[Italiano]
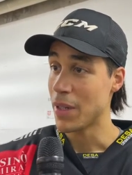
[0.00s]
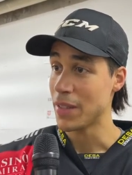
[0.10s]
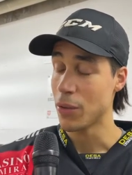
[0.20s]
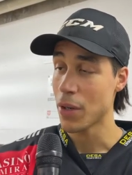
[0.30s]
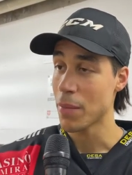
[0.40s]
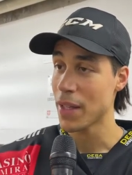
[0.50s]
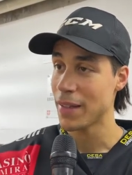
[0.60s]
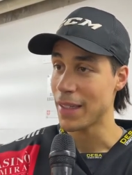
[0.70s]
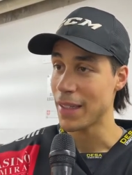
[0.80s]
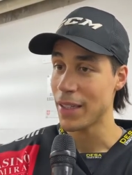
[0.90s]

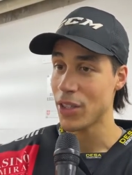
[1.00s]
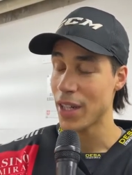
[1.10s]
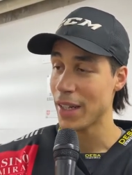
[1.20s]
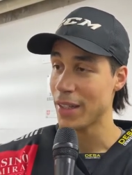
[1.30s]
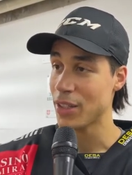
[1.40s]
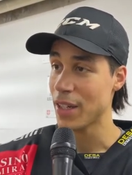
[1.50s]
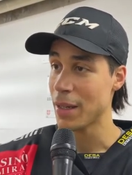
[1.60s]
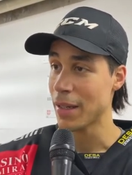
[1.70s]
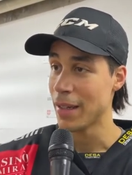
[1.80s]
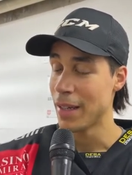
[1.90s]
sicuramente eh, c'è, c'è
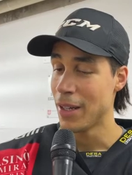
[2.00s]
una,